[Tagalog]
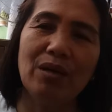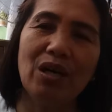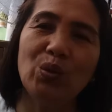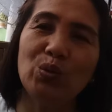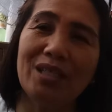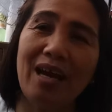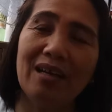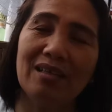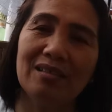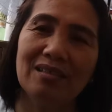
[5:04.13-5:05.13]
mga
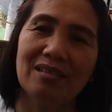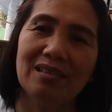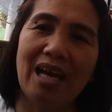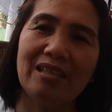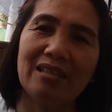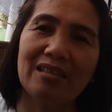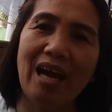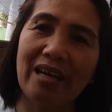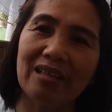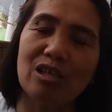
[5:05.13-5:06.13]
utang. Kahit,
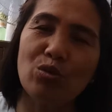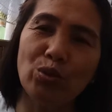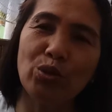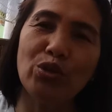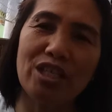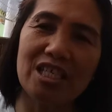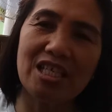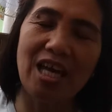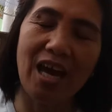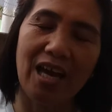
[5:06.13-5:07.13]
kahit nasunog yung
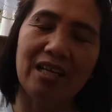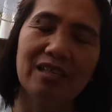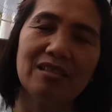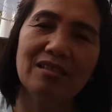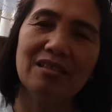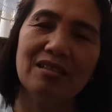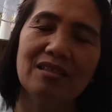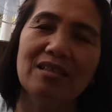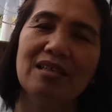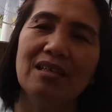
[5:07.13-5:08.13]
listahan,
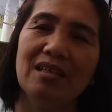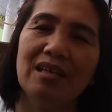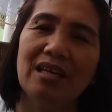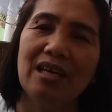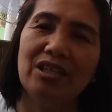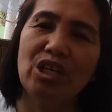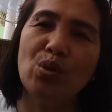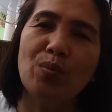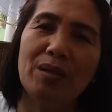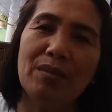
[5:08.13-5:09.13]
hindi
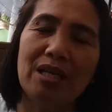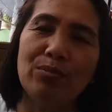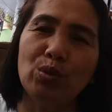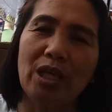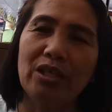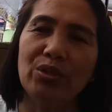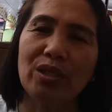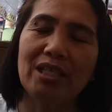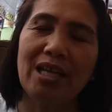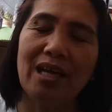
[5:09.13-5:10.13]
ko man malimutan
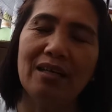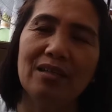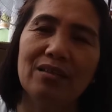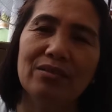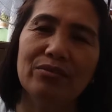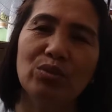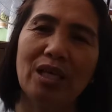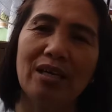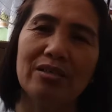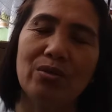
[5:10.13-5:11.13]
yung kanilang
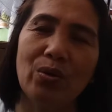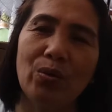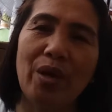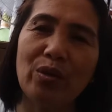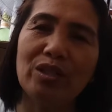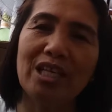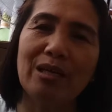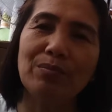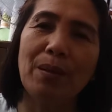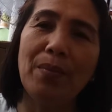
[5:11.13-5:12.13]
utang. So, meron
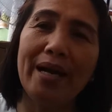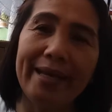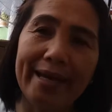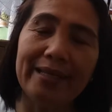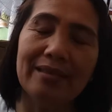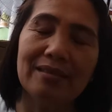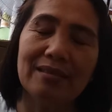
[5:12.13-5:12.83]
din nagbabayad